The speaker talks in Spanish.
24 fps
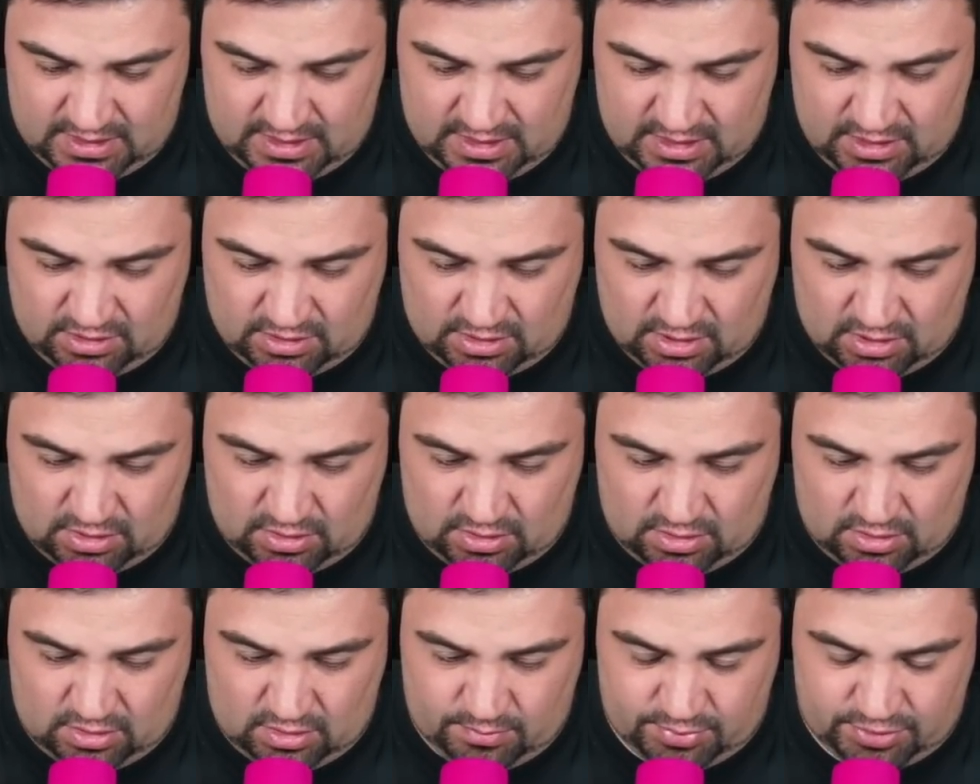Yo
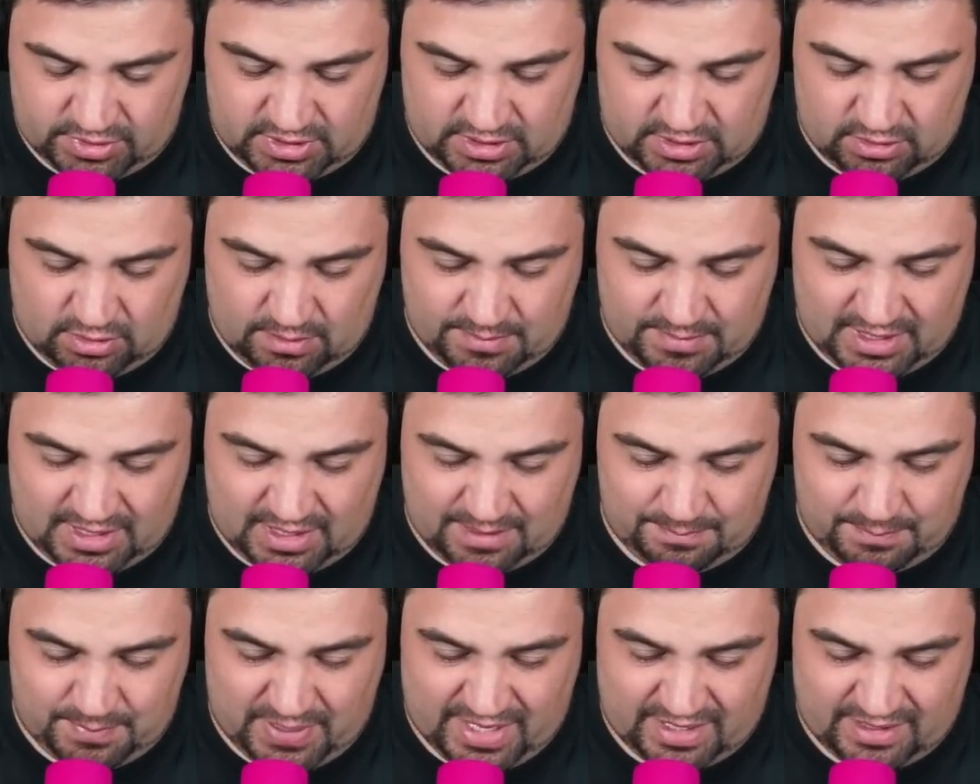tengo, pues le tengo que meter
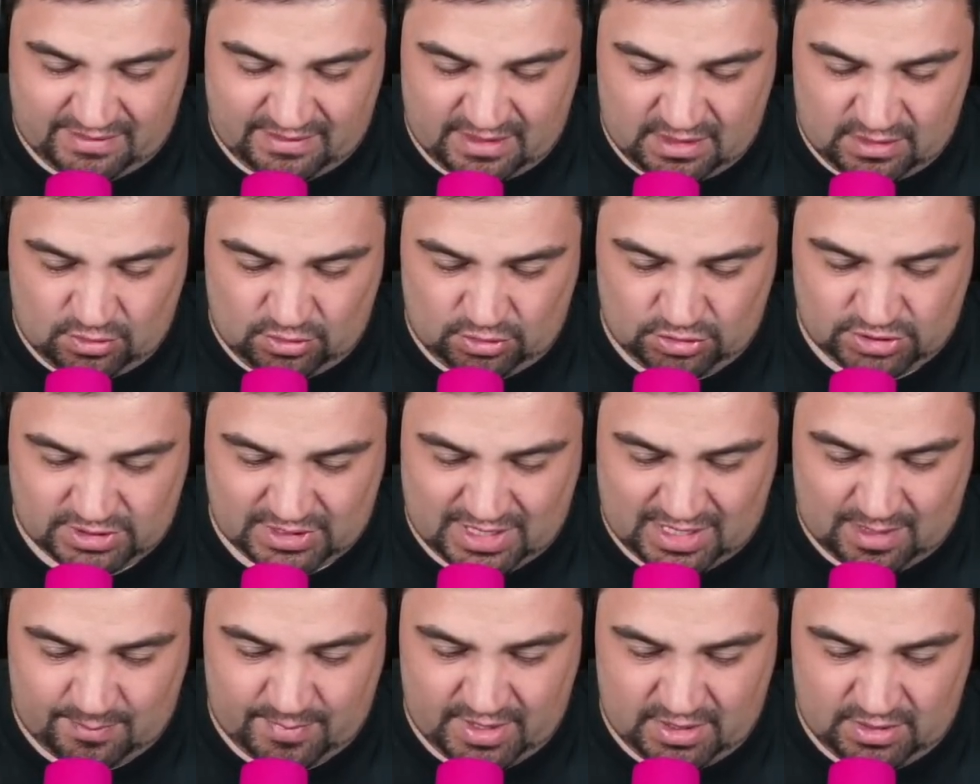22
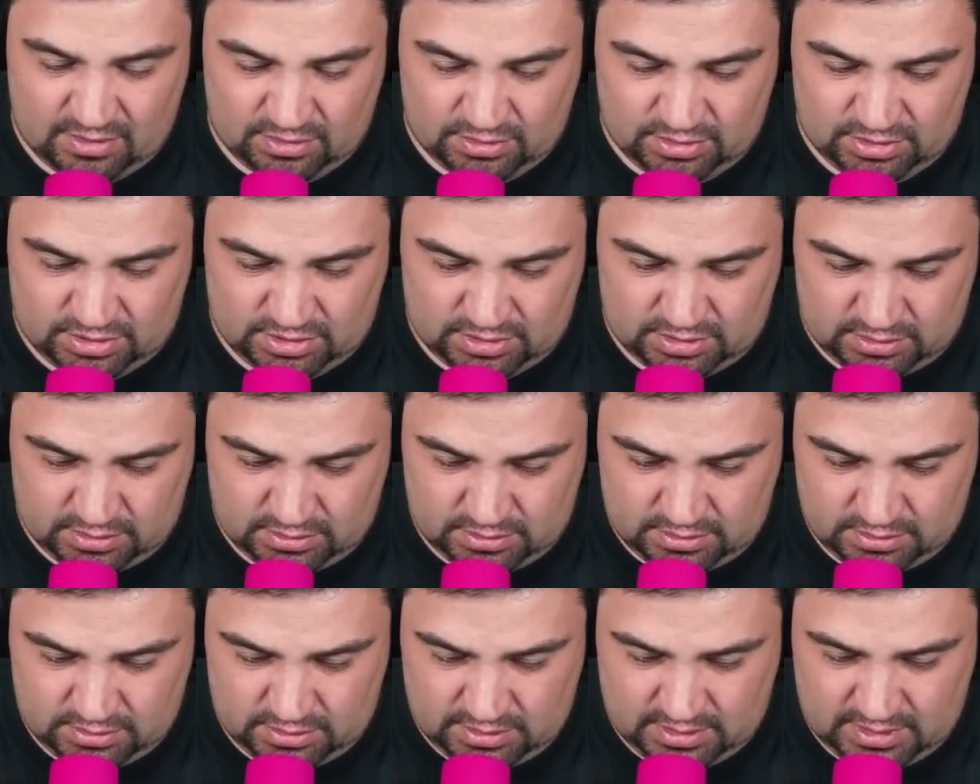caramelos
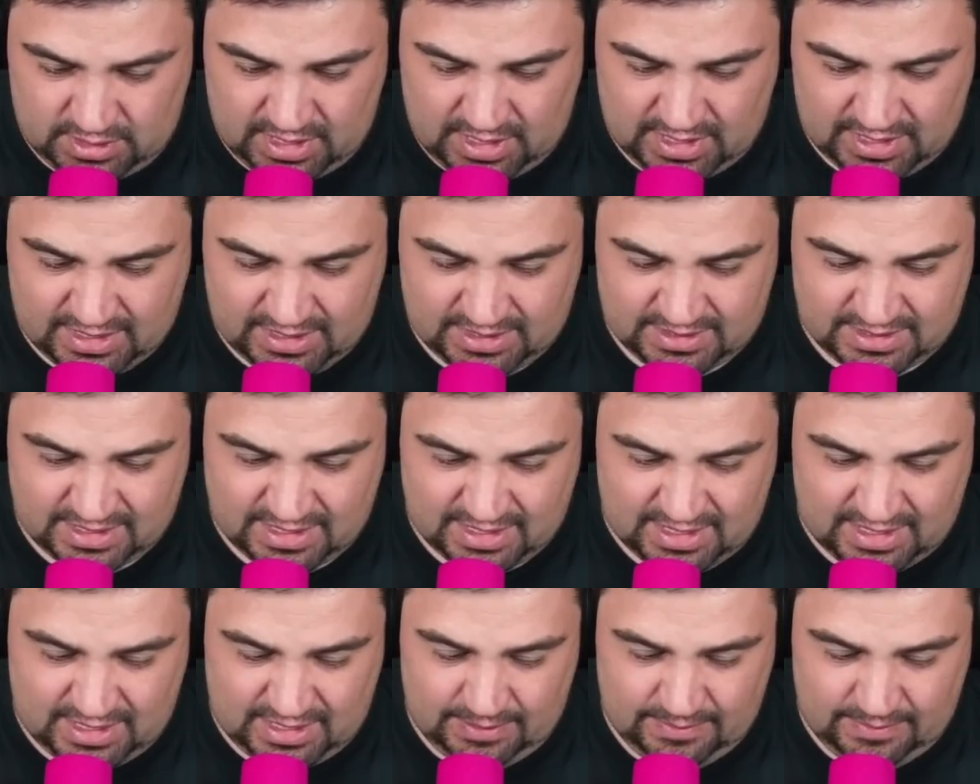XL.